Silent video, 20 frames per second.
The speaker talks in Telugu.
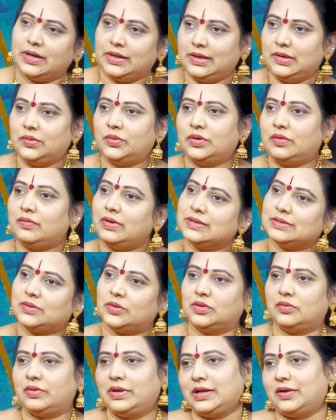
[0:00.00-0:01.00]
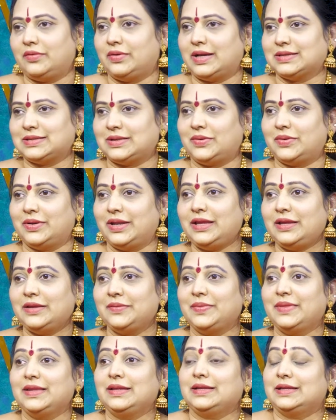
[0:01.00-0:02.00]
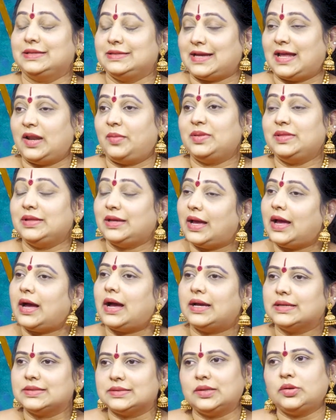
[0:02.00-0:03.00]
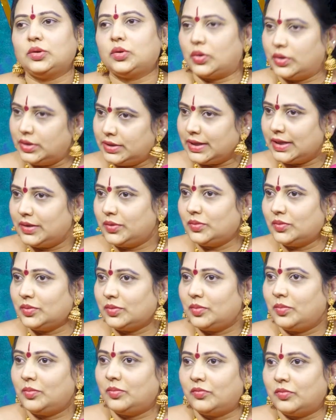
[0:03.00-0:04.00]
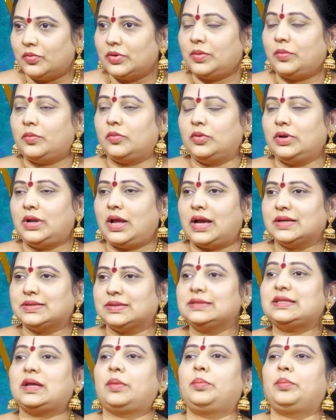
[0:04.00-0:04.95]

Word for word: వాళ్ళ ఇల్లు కూడా వాళ్ళు సొంతం అయ్యే అవకాశాలు ఉన్నాయి చాలామందికి ఆస్తులు కొంటారు ఉన్న ఉన్న ఆస్తులు